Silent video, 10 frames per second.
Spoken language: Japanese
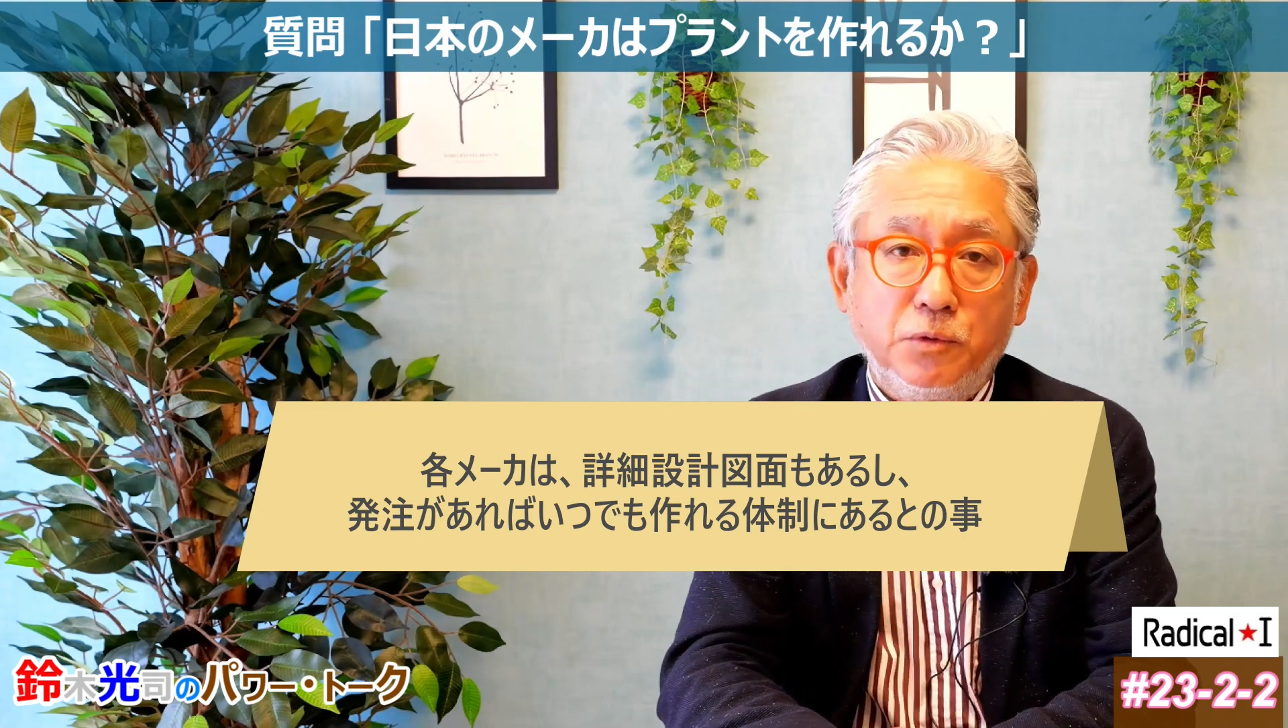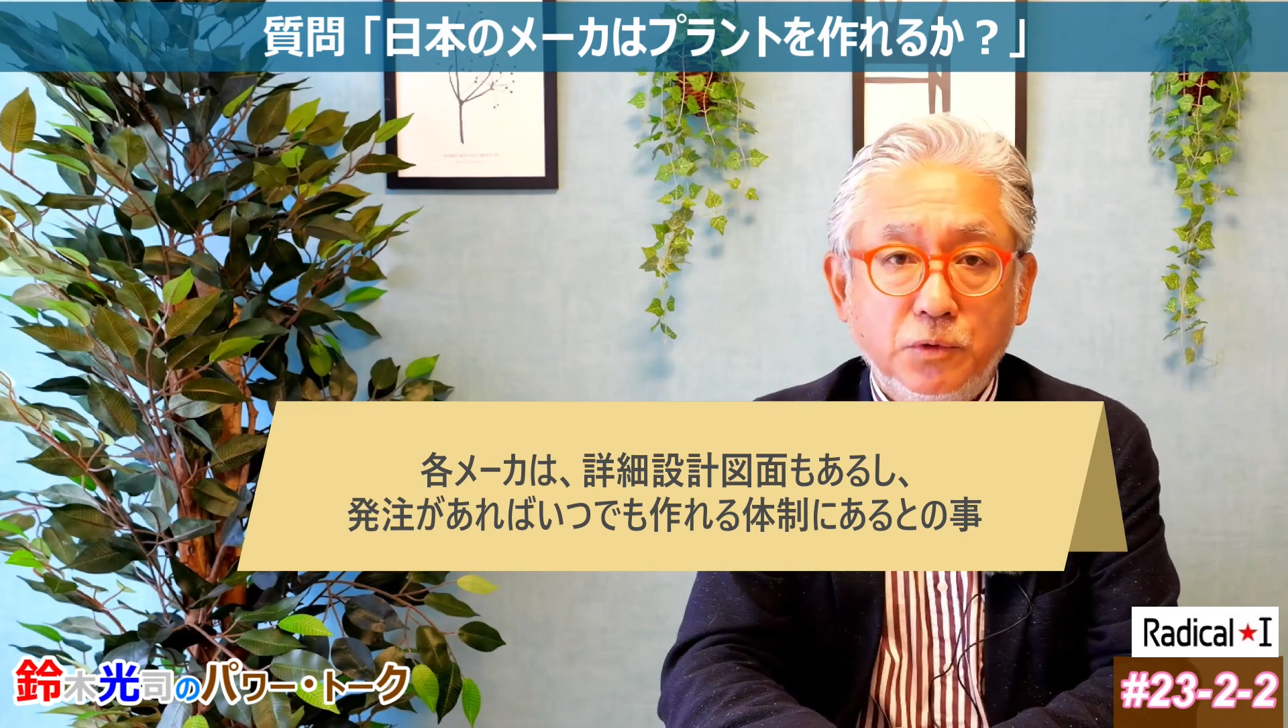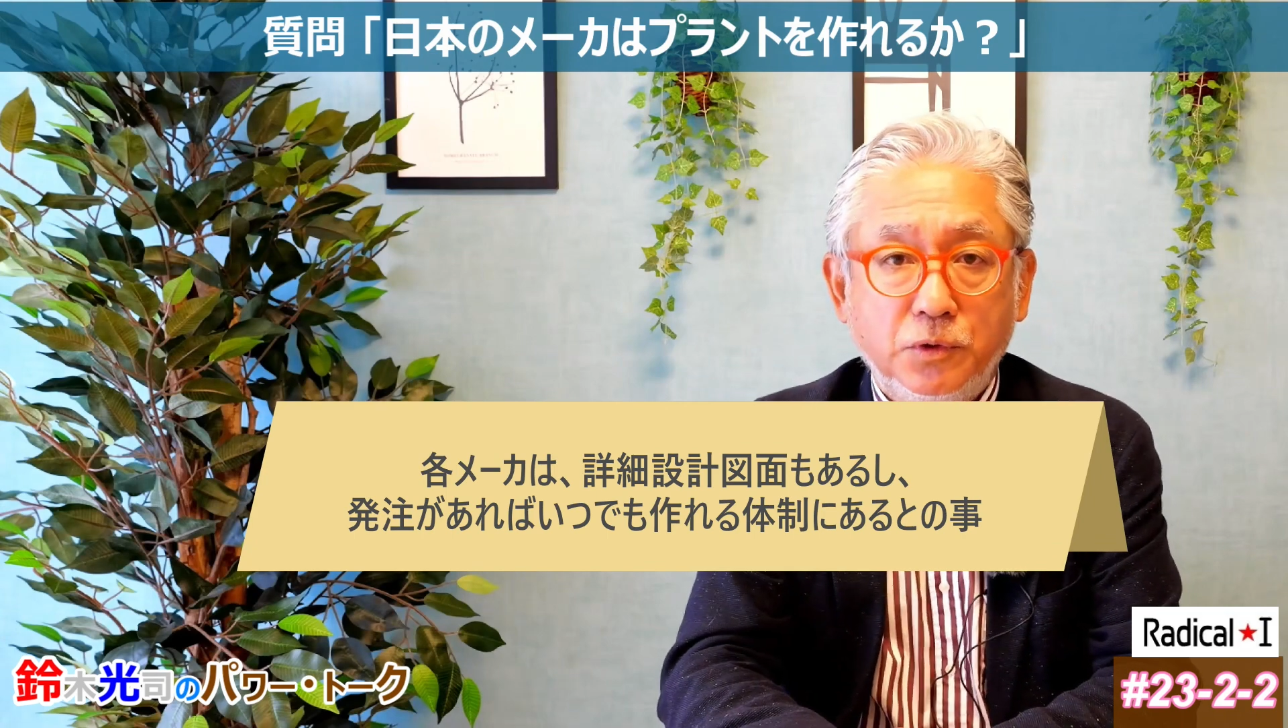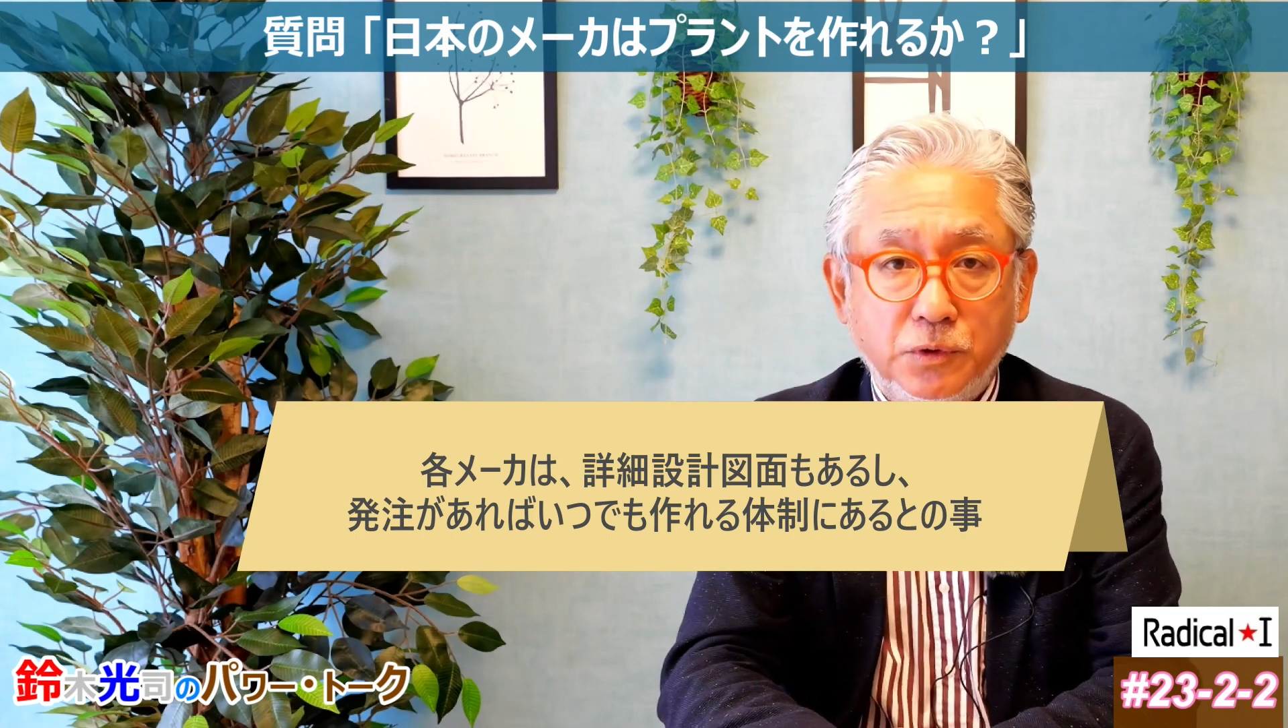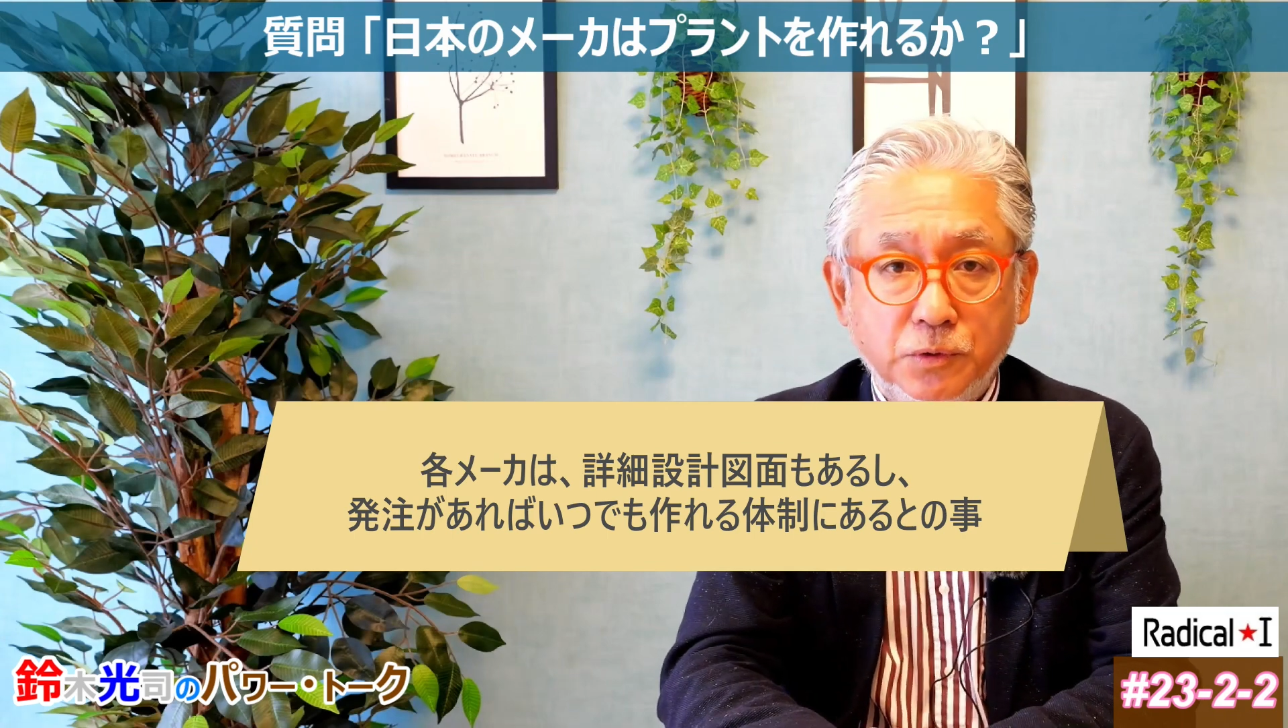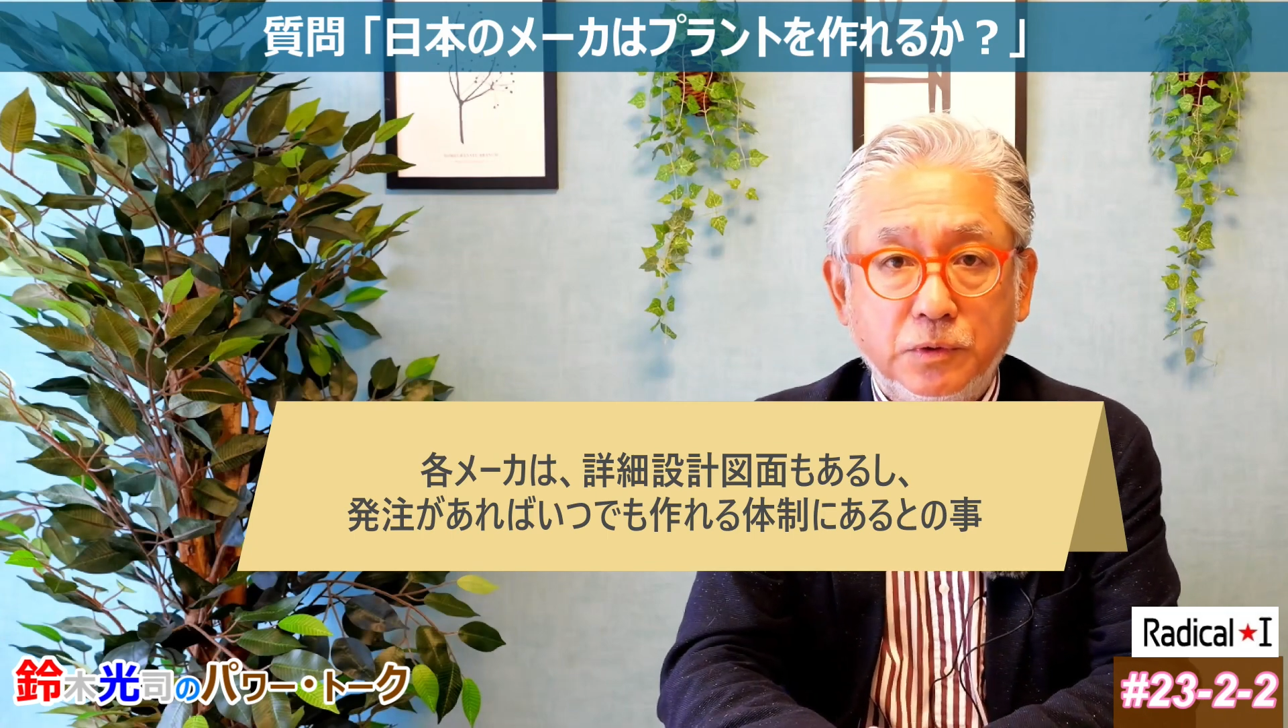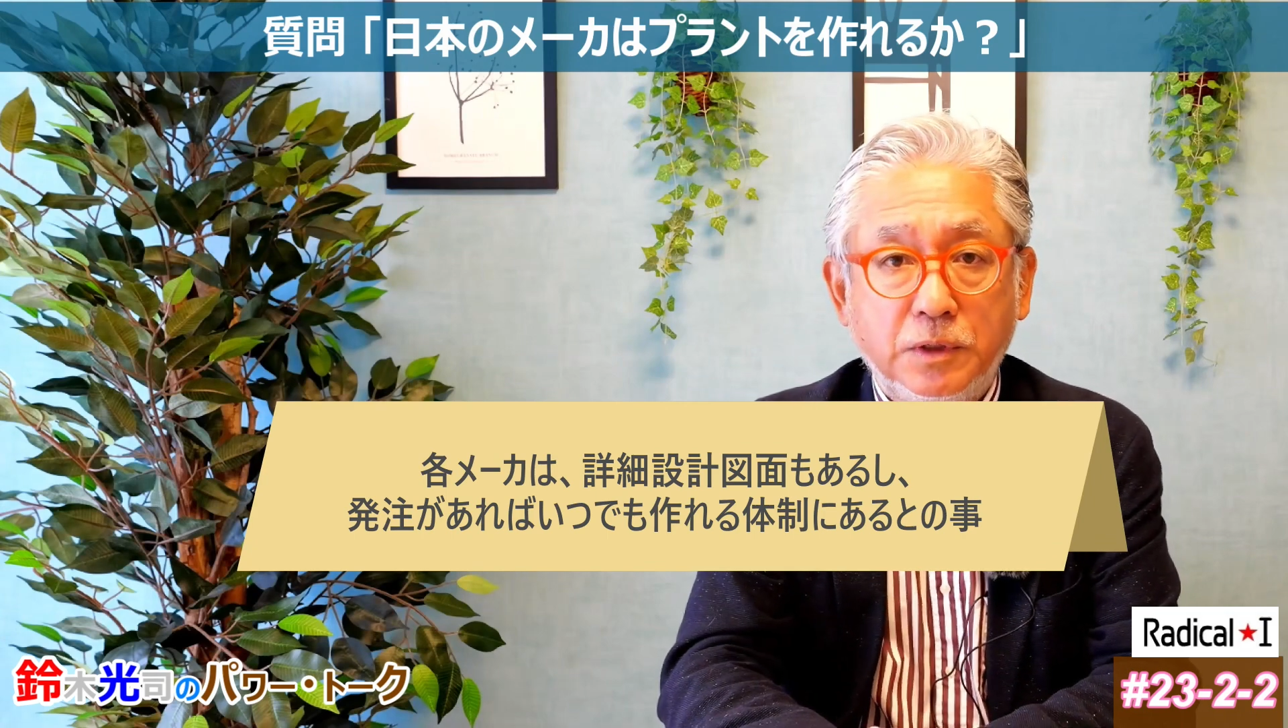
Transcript: よという